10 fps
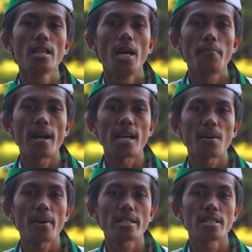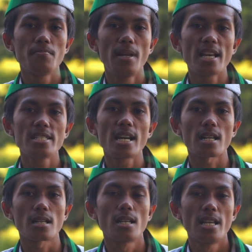pengalaman belajar
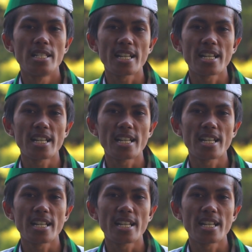yang